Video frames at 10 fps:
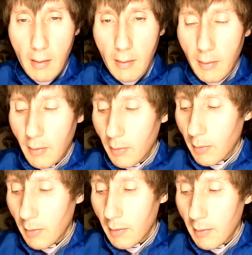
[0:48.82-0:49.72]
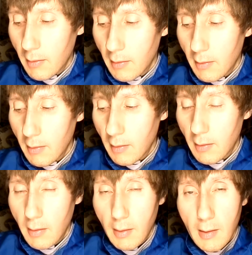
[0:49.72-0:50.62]
но это
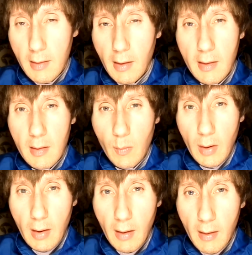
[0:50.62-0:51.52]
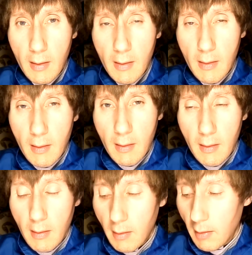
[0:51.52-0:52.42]
не касается меня,
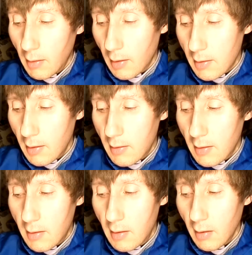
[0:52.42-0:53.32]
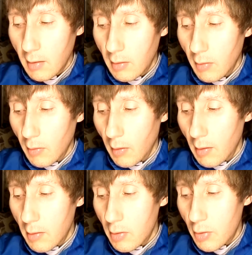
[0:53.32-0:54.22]
не касается тех, кто
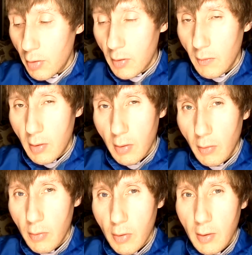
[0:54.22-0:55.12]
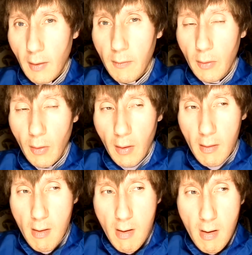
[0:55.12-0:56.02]
чувствует, что он уже давно
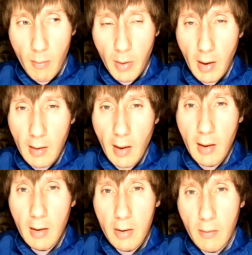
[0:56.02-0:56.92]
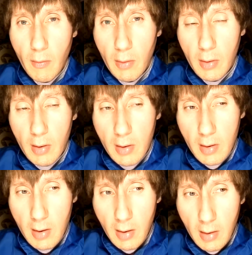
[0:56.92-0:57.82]
преодолел животные
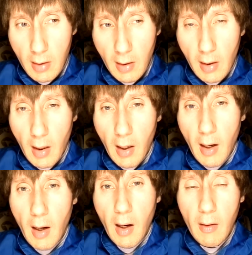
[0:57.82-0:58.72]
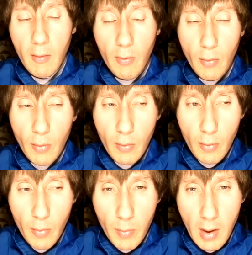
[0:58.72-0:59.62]
инстинкты или а,
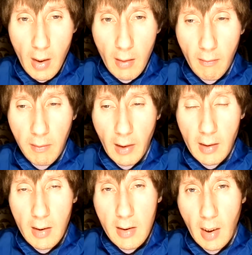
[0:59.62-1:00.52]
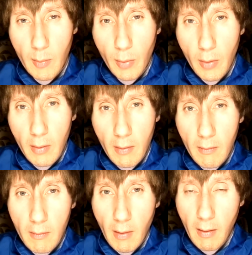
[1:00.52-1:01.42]
умеет владеть собой
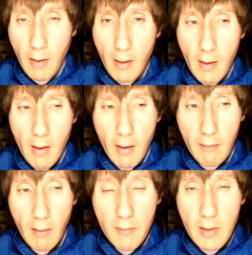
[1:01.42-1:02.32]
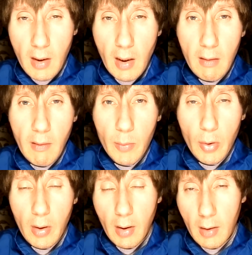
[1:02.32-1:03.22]
во, во всех или во
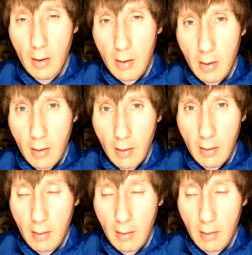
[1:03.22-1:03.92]
многих отношениях.